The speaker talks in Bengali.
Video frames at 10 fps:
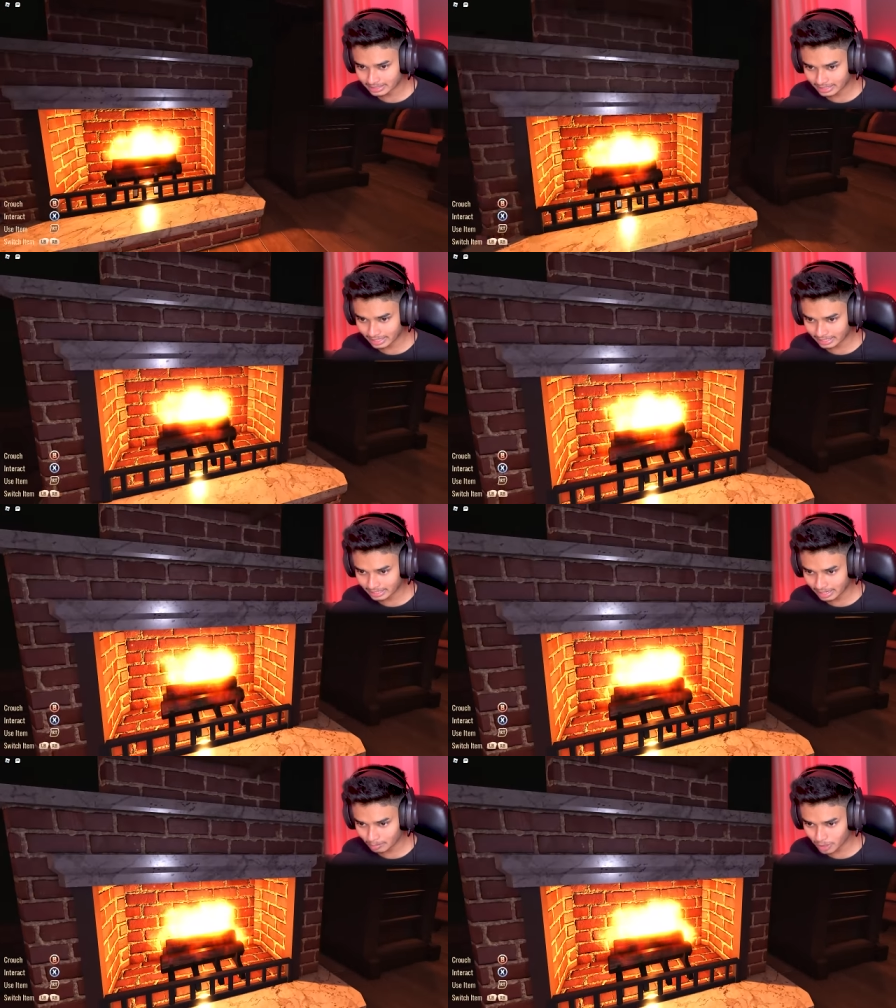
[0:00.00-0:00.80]
যেখানে
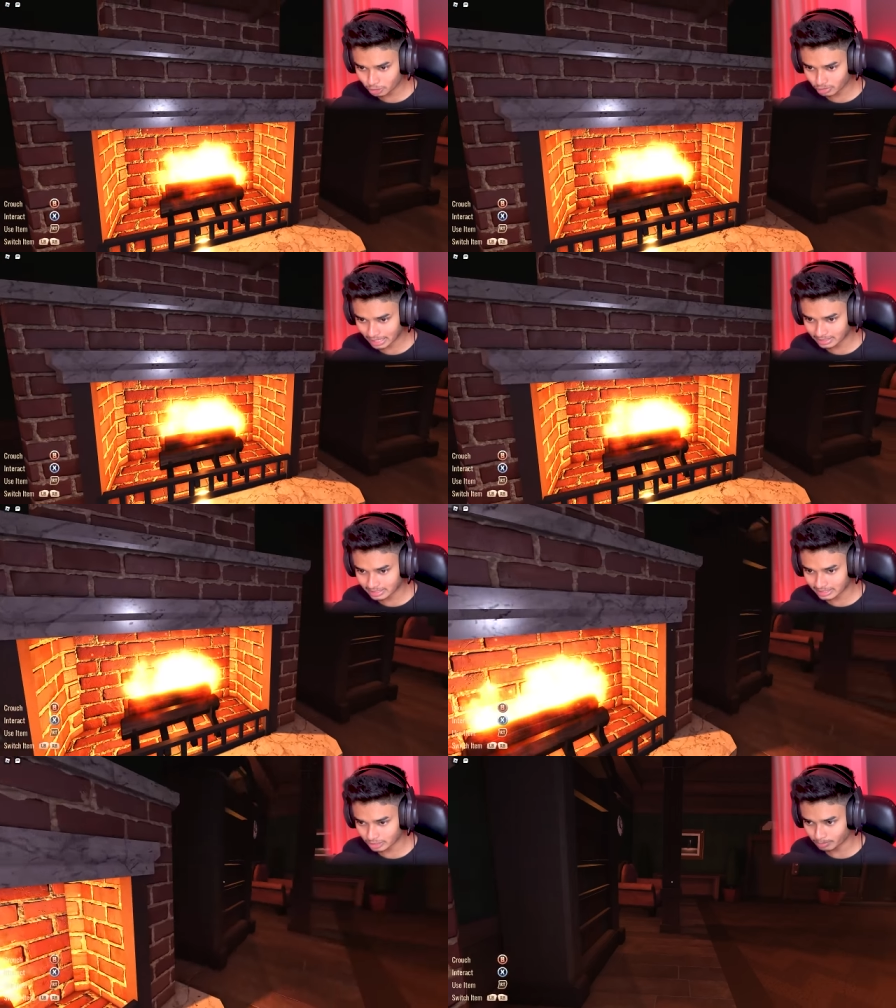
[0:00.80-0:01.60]
গিয়ে আমি কিছু কাজের
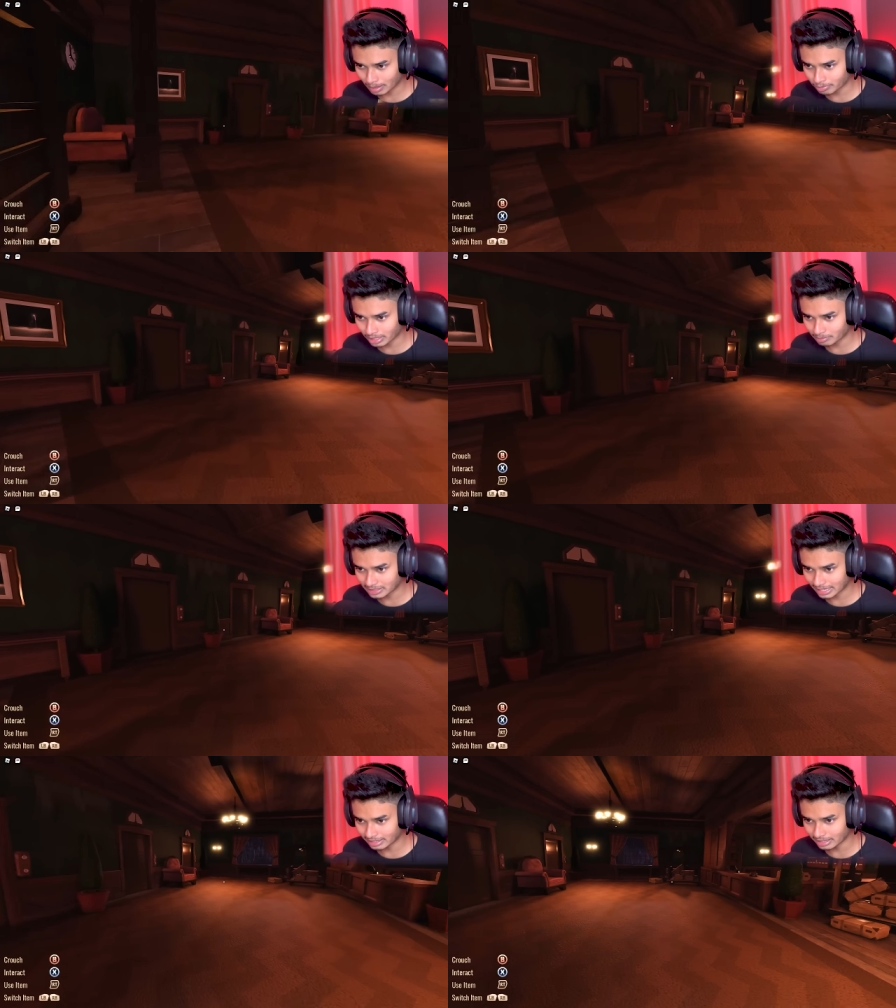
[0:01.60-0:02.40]
জিনিস তো পাবো না আমি
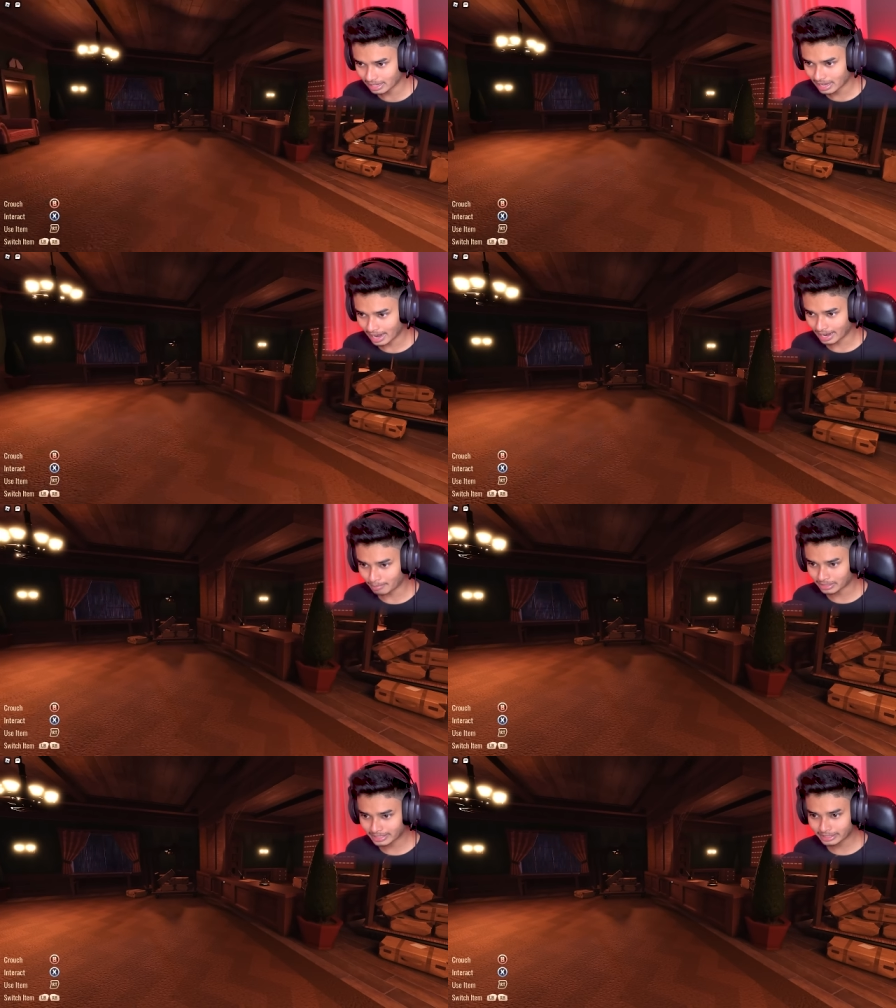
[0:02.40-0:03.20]
জানি আর
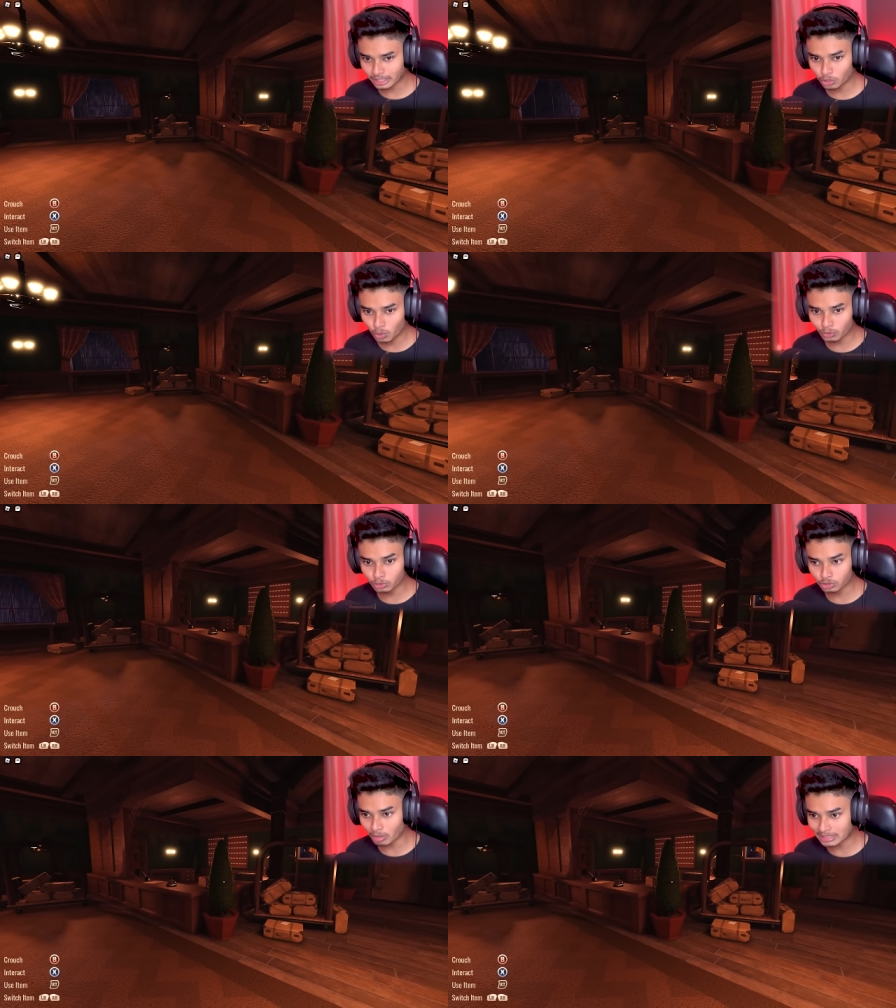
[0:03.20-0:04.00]
আমাদের একটা ডোর
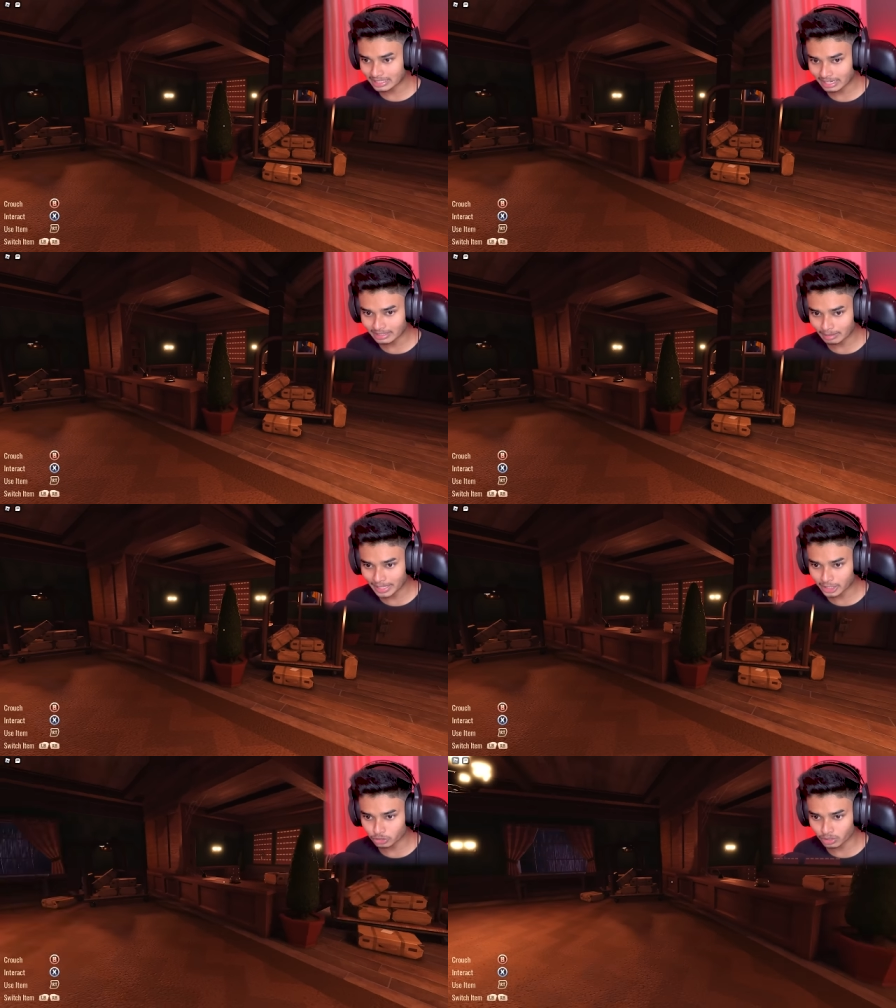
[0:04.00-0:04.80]
খুঁজতে হবে যেখান থেকে
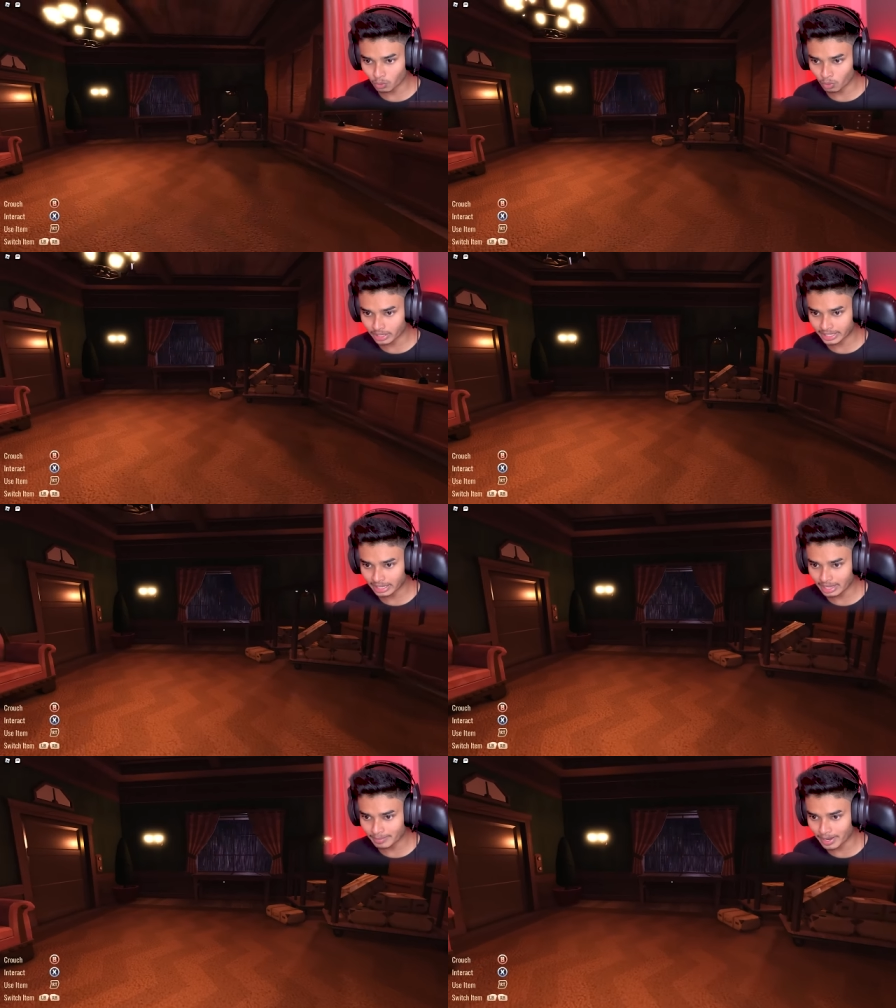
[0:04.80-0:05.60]
আমি একশোটা ওকে
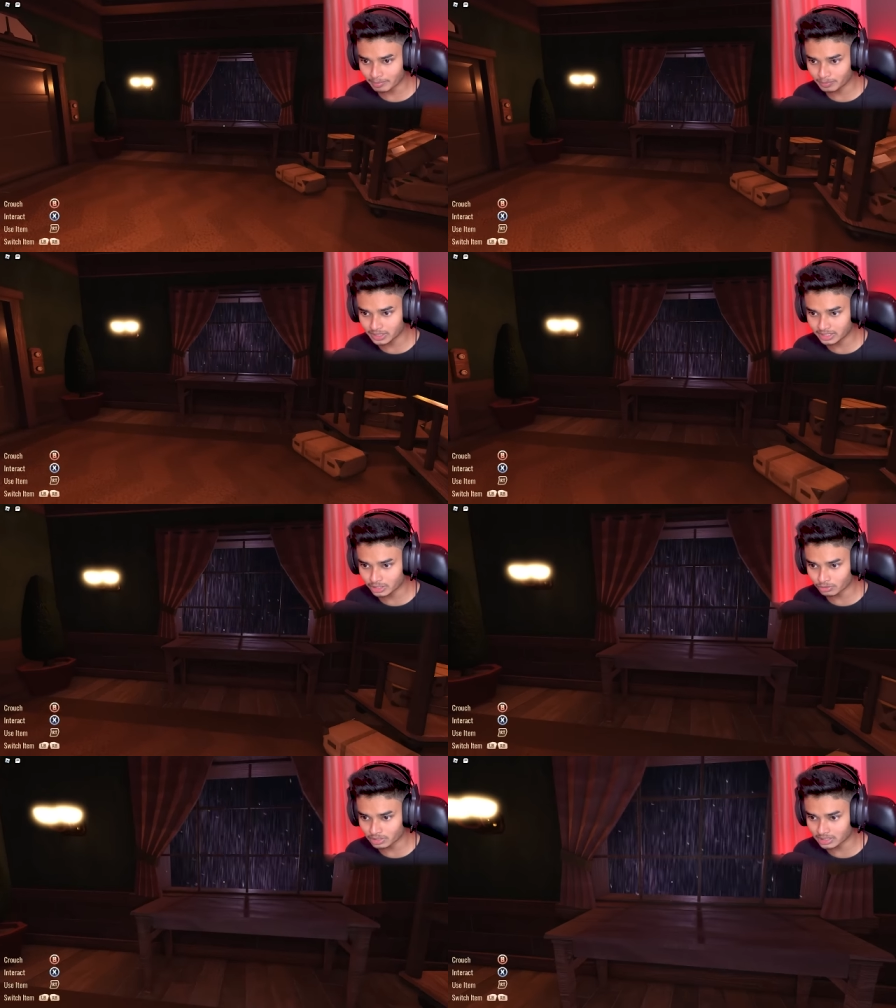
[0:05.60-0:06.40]
ভাই
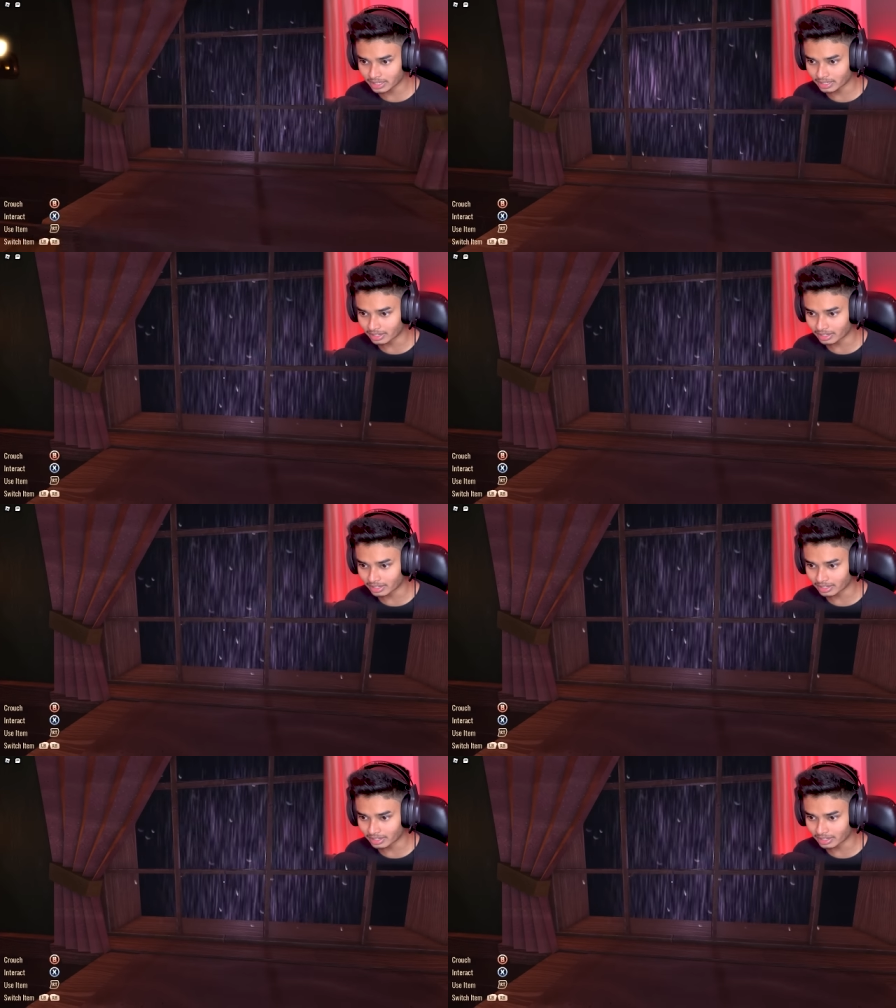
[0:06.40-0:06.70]
বৃষ্টি হচ্ছে